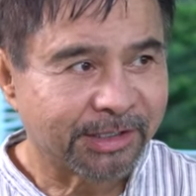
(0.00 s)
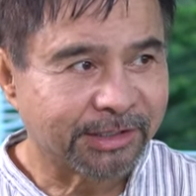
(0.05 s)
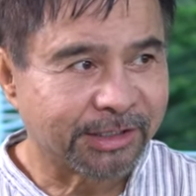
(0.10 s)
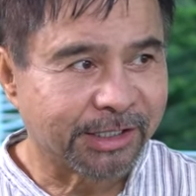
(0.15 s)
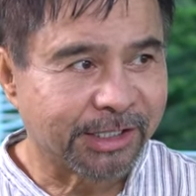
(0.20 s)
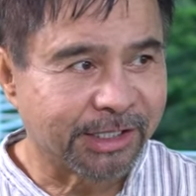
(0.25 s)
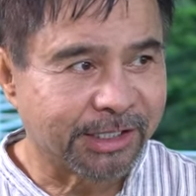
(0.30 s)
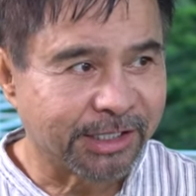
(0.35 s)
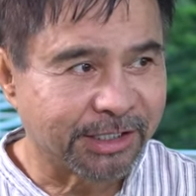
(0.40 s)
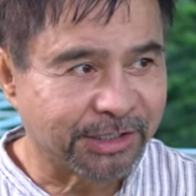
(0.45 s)

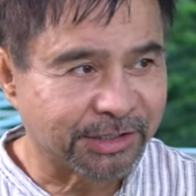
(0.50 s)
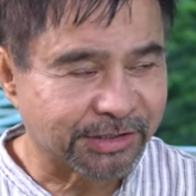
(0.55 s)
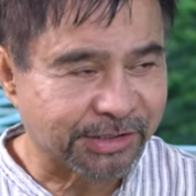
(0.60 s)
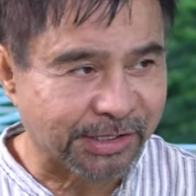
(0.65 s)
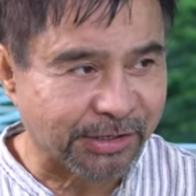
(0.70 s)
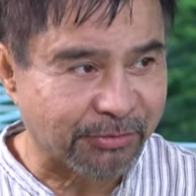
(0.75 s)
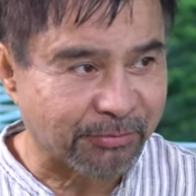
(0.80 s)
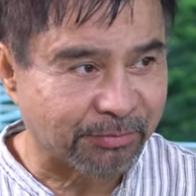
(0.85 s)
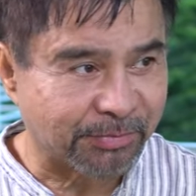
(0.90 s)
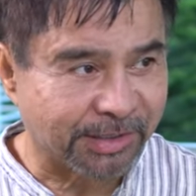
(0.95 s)
Nililinis
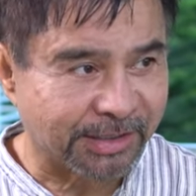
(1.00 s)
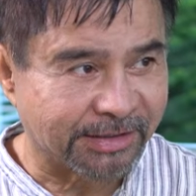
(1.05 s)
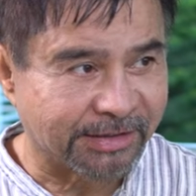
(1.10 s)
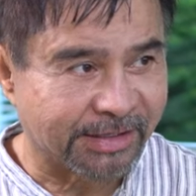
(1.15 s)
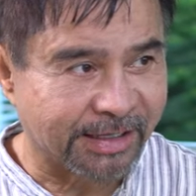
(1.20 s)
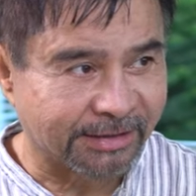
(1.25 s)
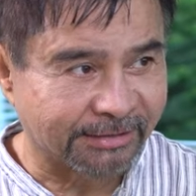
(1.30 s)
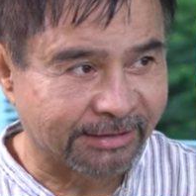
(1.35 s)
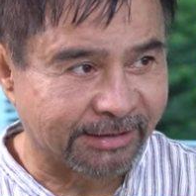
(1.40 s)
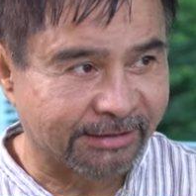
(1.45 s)
niya yung blood
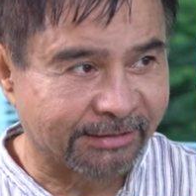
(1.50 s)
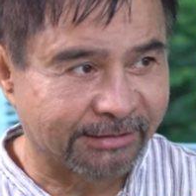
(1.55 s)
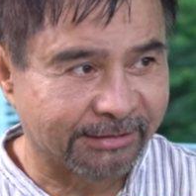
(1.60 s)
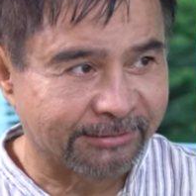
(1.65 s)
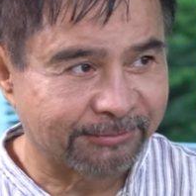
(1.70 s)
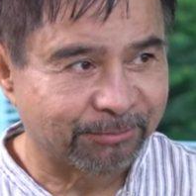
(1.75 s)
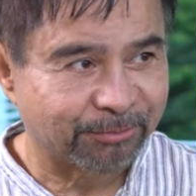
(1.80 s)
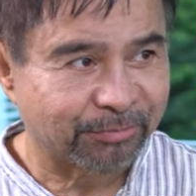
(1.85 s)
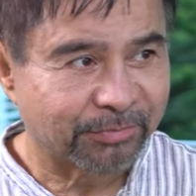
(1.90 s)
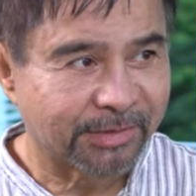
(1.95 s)
natin.
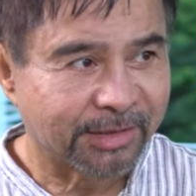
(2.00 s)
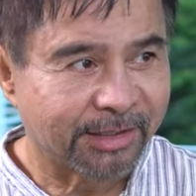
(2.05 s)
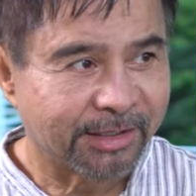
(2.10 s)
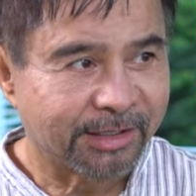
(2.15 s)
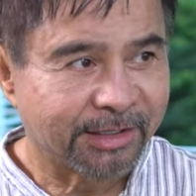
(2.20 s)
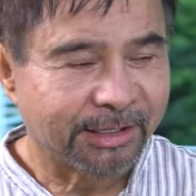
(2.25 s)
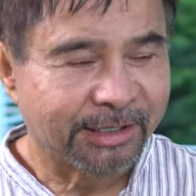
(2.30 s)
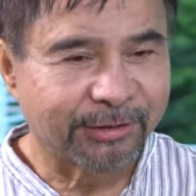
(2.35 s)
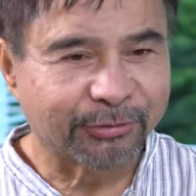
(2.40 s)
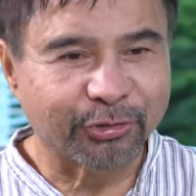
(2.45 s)

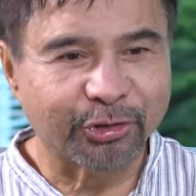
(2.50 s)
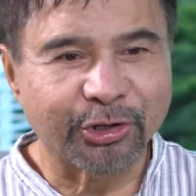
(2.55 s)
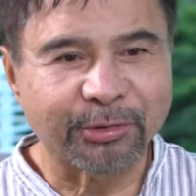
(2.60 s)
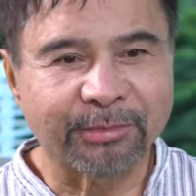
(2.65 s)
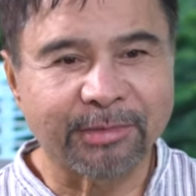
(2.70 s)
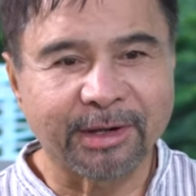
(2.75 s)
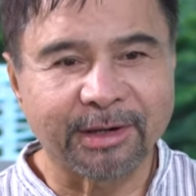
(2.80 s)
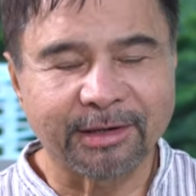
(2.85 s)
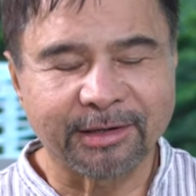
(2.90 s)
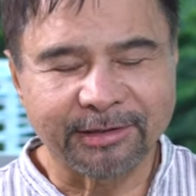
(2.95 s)
Mm-hmm. Ito
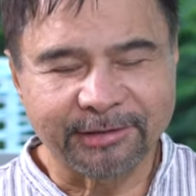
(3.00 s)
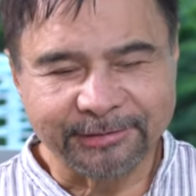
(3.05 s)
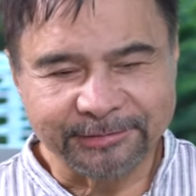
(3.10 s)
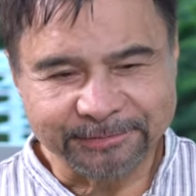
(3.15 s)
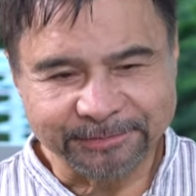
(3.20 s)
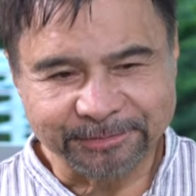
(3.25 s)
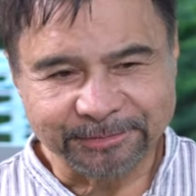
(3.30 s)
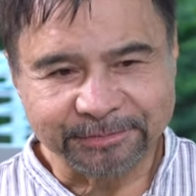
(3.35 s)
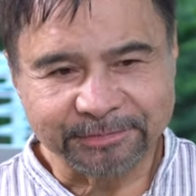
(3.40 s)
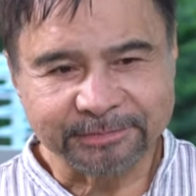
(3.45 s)
namang
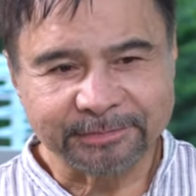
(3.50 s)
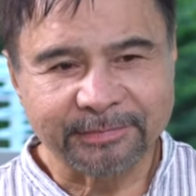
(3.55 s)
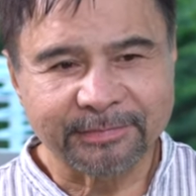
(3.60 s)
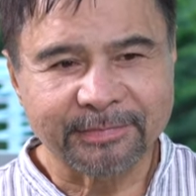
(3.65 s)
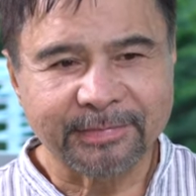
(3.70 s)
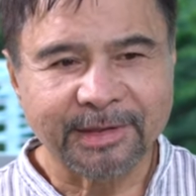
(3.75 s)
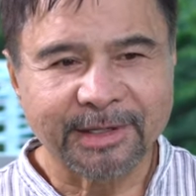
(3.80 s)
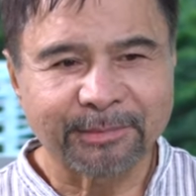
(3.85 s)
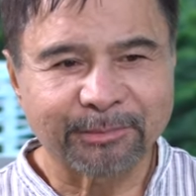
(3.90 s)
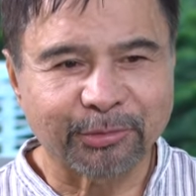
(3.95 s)

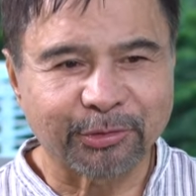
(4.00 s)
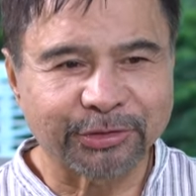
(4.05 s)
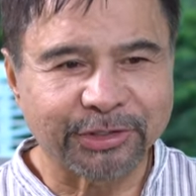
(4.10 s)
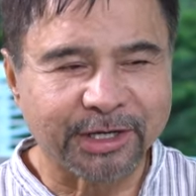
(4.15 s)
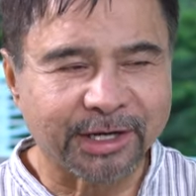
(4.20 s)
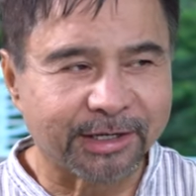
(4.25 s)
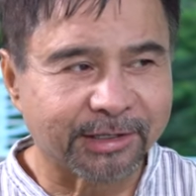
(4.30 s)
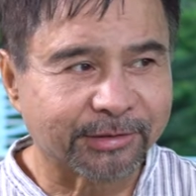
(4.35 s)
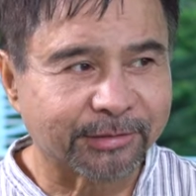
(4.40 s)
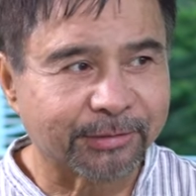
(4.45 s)

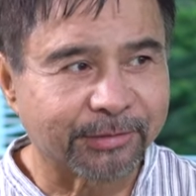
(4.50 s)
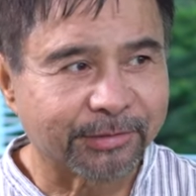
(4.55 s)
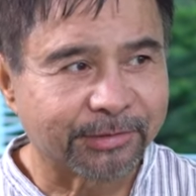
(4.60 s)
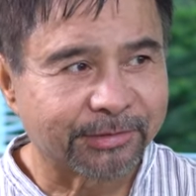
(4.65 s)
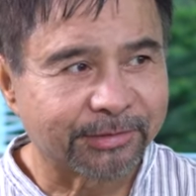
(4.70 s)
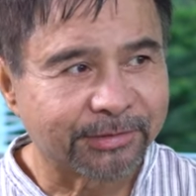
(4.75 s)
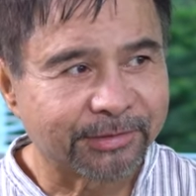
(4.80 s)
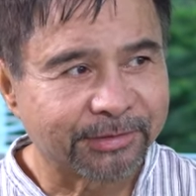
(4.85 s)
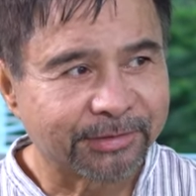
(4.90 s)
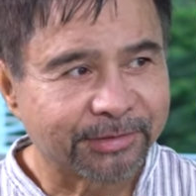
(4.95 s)
Podi de arco
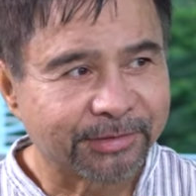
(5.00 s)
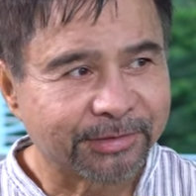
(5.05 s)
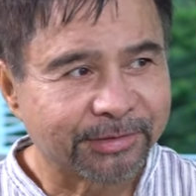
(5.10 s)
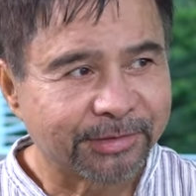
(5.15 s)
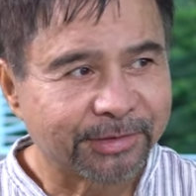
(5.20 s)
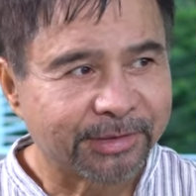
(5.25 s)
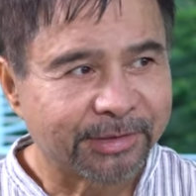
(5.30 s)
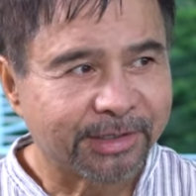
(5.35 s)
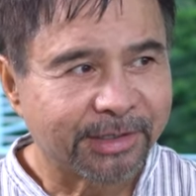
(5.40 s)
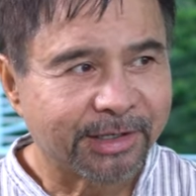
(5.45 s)

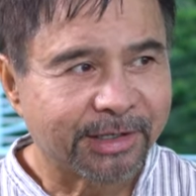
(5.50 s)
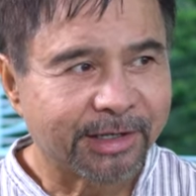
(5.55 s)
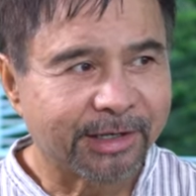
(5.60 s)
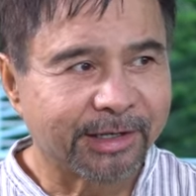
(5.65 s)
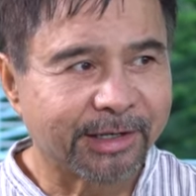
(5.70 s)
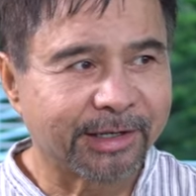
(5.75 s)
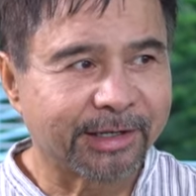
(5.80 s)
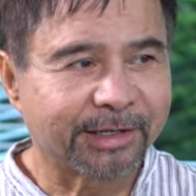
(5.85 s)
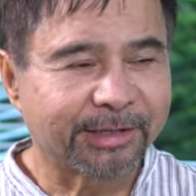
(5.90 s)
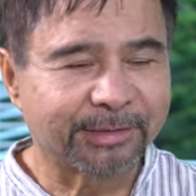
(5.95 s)

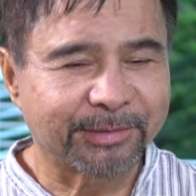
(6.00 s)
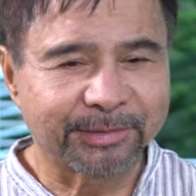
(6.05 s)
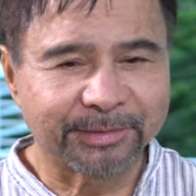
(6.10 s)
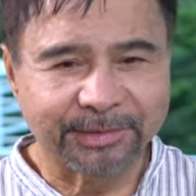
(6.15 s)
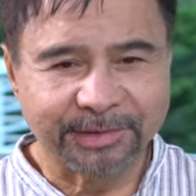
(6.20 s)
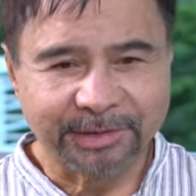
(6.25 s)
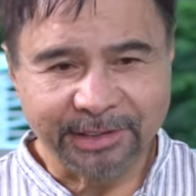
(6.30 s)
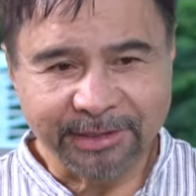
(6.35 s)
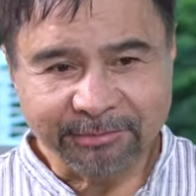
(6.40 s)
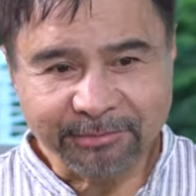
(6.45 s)
ay
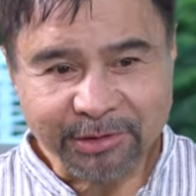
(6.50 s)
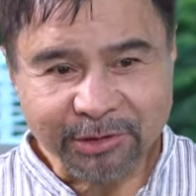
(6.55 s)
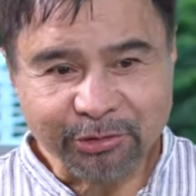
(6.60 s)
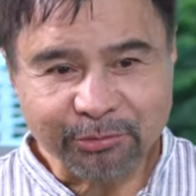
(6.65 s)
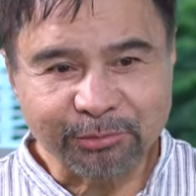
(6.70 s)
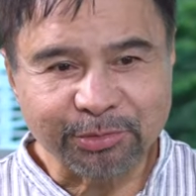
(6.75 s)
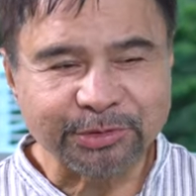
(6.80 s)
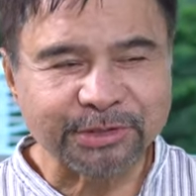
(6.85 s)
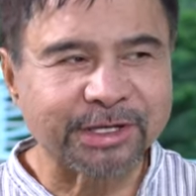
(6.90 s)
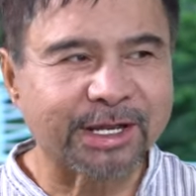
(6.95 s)

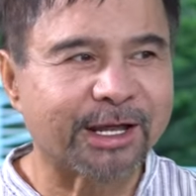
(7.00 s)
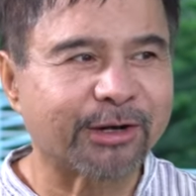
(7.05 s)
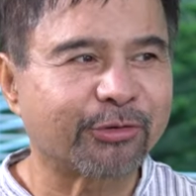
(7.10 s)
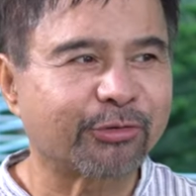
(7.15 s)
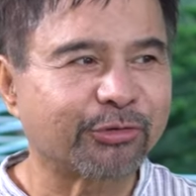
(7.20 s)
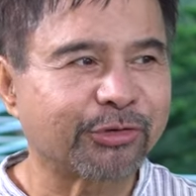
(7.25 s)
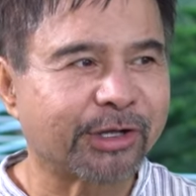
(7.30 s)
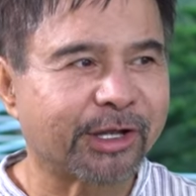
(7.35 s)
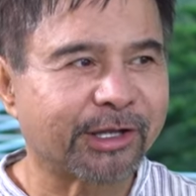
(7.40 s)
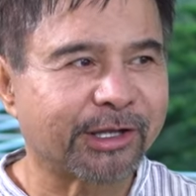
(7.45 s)
ibinubus
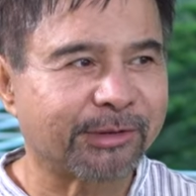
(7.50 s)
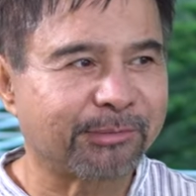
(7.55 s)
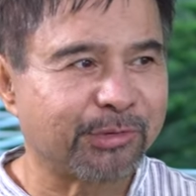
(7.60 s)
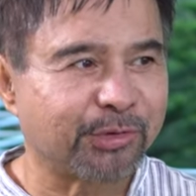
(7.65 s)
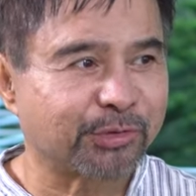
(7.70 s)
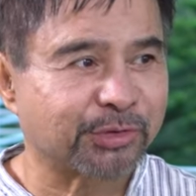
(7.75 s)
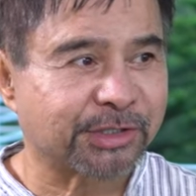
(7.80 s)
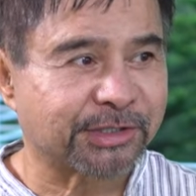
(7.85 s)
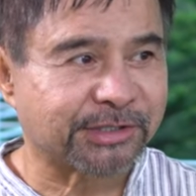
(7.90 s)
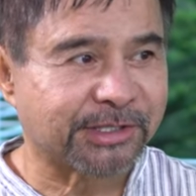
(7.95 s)
lalo niya yung
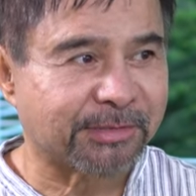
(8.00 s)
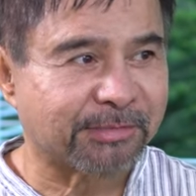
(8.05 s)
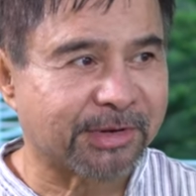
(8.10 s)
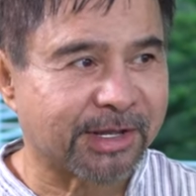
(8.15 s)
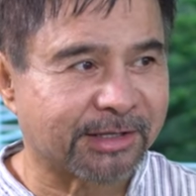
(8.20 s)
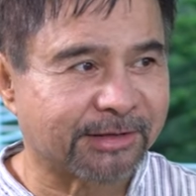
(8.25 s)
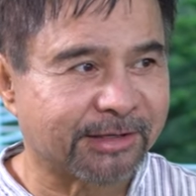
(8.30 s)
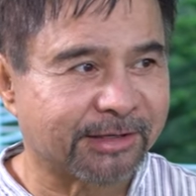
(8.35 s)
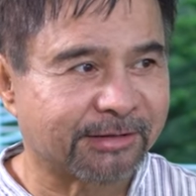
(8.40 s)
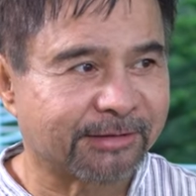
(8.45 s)
immune system
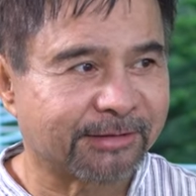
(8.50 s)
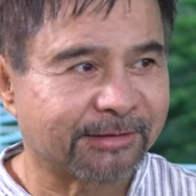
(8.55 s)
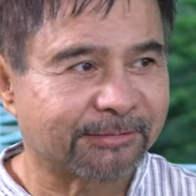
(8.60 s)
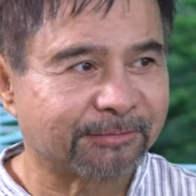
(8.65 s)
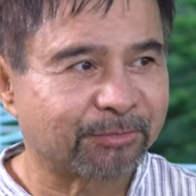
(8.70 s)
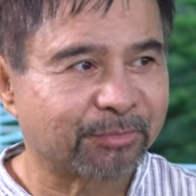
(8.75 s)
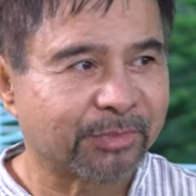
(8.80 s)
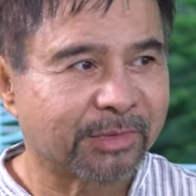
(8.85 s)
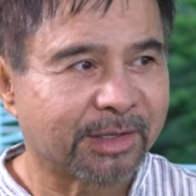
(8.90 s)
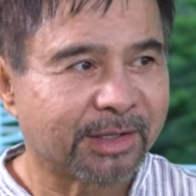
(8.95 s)
natin.
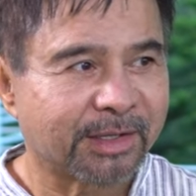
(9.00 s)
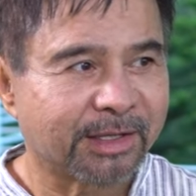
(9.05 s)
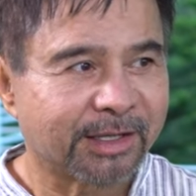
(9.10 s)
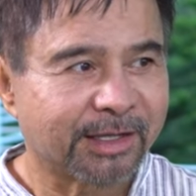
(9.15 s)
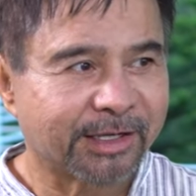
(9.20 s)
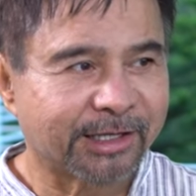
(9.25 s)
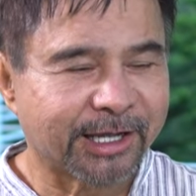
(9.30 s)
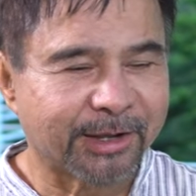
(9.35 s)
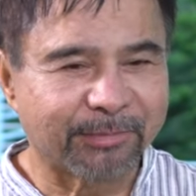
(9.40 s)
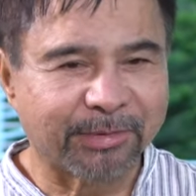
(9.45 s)
Mm-hmm.
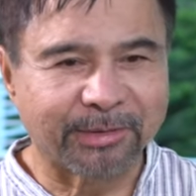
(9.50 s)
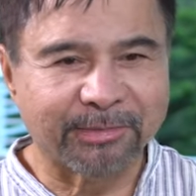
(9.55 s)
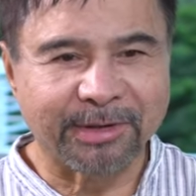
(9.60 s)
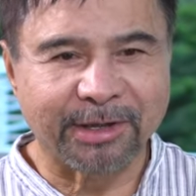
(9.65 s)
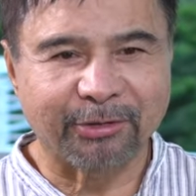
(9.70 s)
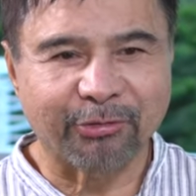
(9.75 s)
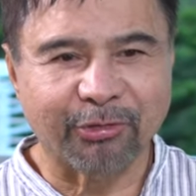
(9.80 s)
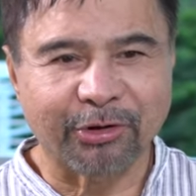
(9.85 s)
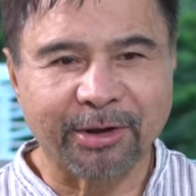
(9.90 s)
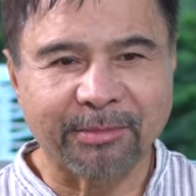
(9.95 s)
Kaya pag
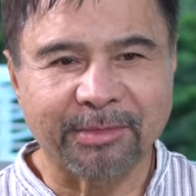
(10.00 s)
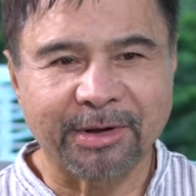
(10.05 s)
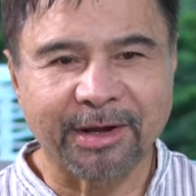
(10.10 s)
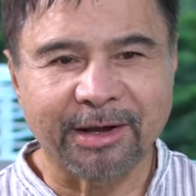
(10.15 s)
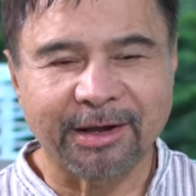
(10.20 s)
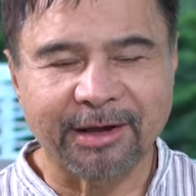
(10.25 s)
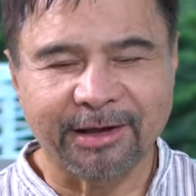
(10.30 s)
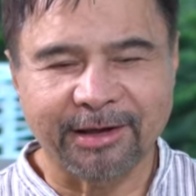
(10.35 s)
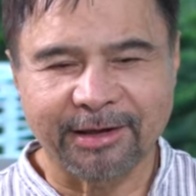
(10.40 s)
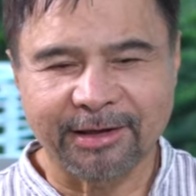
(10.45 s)
meron ka
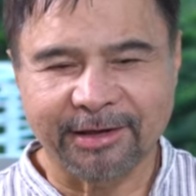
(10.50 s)
mga